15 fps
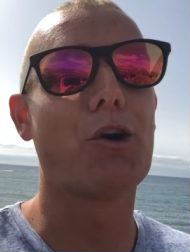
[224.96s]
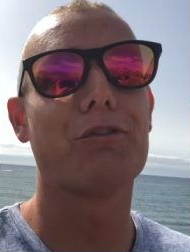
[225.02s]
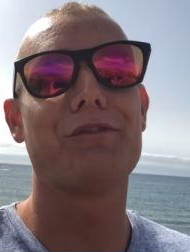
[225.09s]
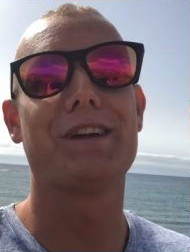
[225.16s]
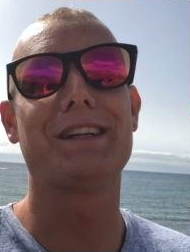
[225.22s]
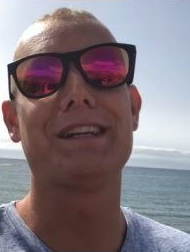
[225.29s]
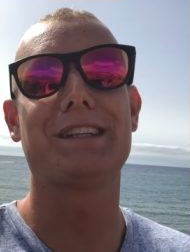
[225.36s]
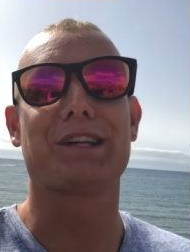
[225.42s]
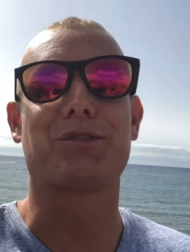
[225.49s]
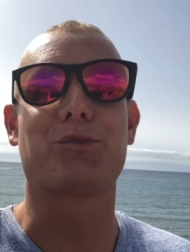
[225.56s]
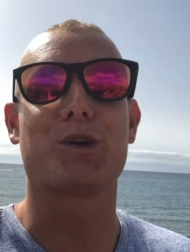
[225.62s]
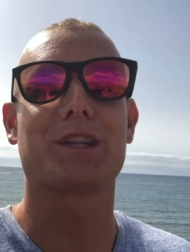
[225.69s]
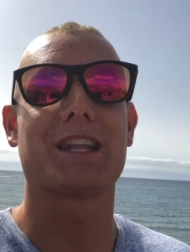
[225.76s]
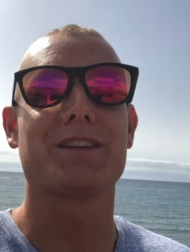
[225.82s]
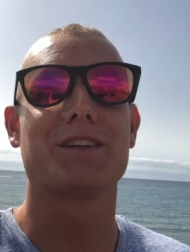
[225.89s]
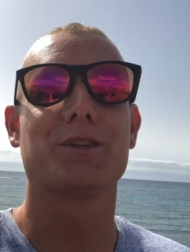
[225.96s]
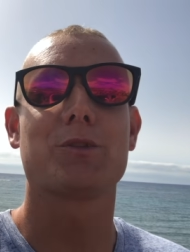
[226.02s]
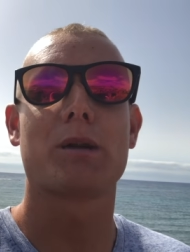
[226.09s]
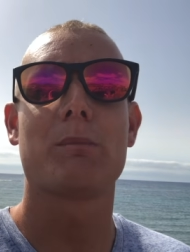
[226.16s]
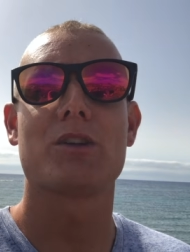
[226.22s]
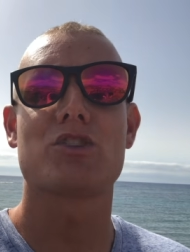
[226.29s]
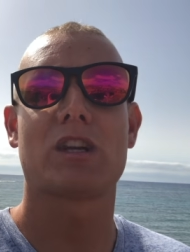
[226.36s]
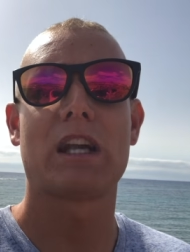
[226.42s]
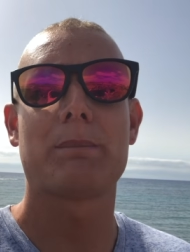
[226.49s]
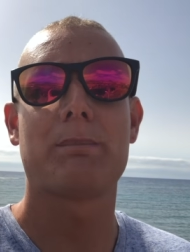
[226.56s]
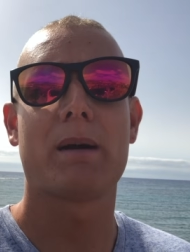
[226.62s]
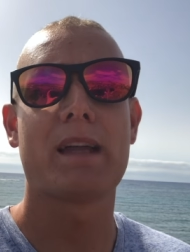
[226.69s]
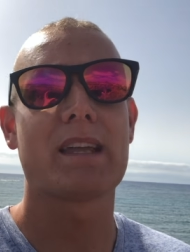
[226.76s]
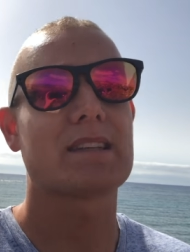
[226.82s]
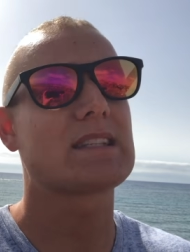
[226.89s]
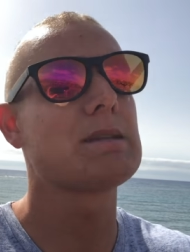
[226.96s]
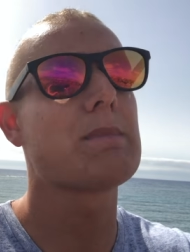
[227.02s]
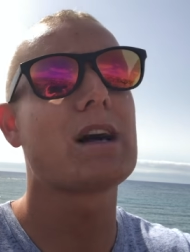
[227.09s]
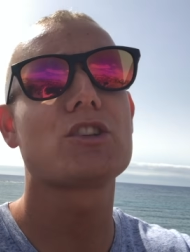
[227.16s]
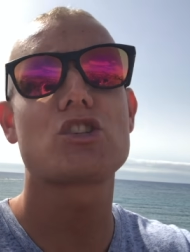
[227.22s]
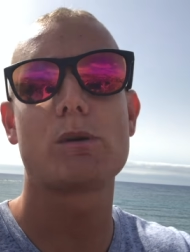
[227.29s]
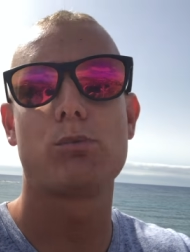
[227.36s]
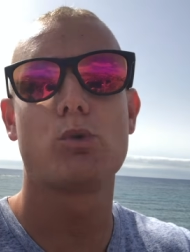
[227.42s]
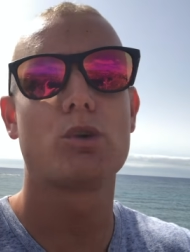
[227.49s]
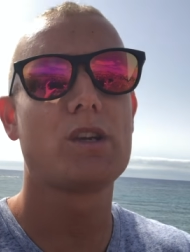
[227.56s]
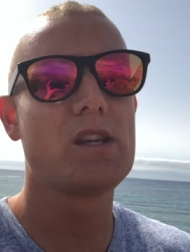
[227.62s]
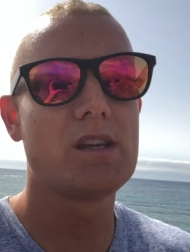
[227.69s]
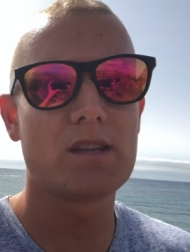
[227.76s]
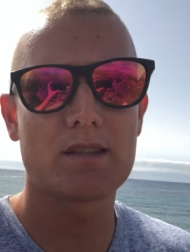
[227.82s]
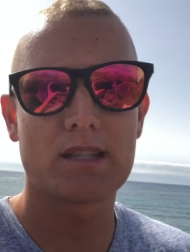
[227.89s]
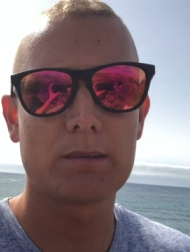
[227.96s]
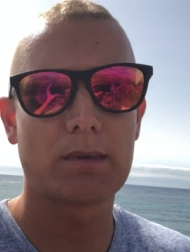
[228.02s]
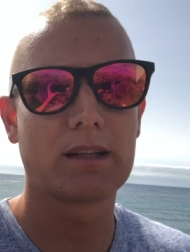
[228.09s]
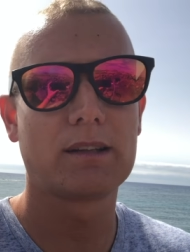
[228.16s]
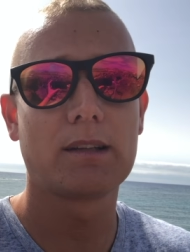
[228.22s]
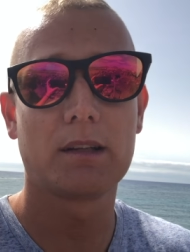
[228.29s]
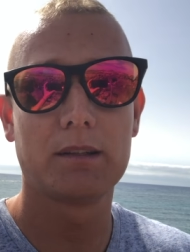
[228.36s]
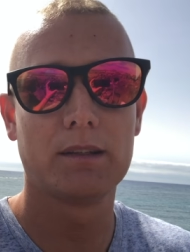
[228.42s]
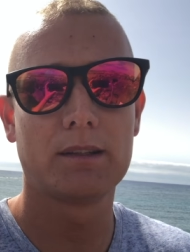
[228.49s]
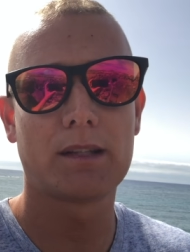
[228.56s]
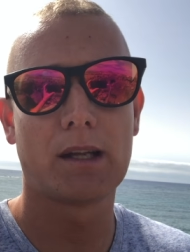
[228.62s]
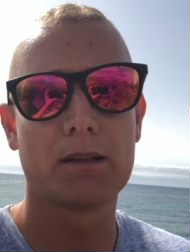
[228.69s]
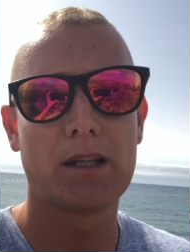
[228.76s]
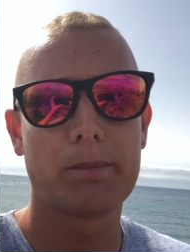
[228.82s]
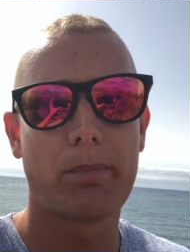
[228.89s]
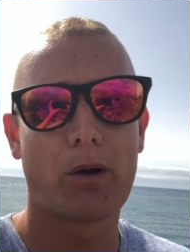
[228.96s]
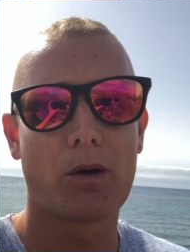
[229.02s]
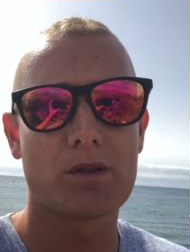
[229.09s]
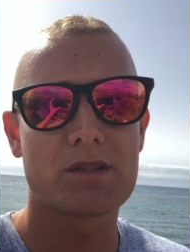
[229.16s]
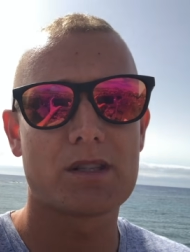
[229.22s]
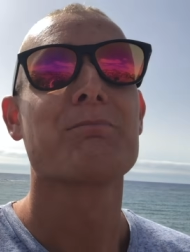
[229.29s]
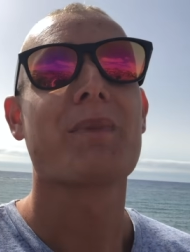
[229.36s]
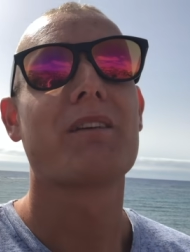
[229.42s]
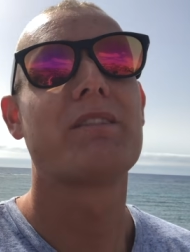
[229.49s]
Non venite a Fuerteventura a mangiare la paella, si mangia buonissima in, in tanti posti.